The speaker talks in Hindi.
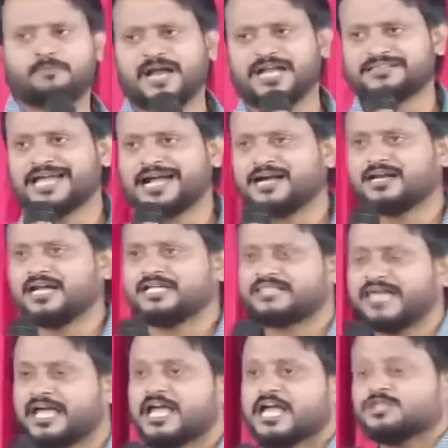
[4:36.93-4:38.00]
प्रार्थना कर रहे
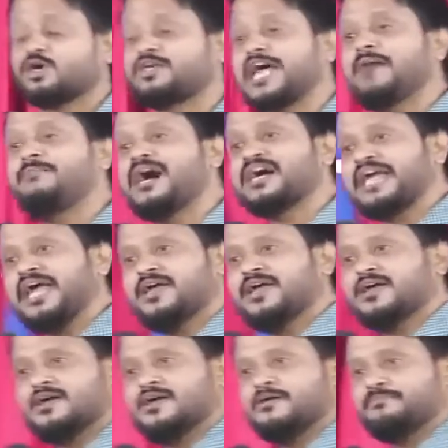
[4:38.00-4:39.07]
थे तो क्या मांगे
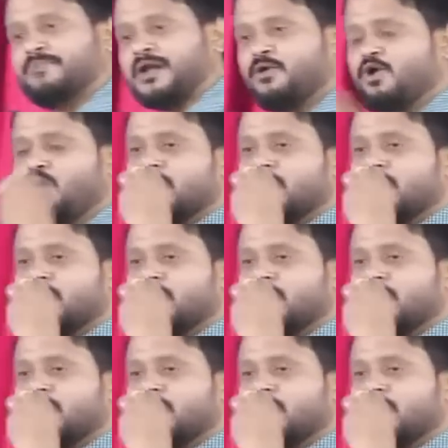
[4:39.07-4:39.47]
प्रभु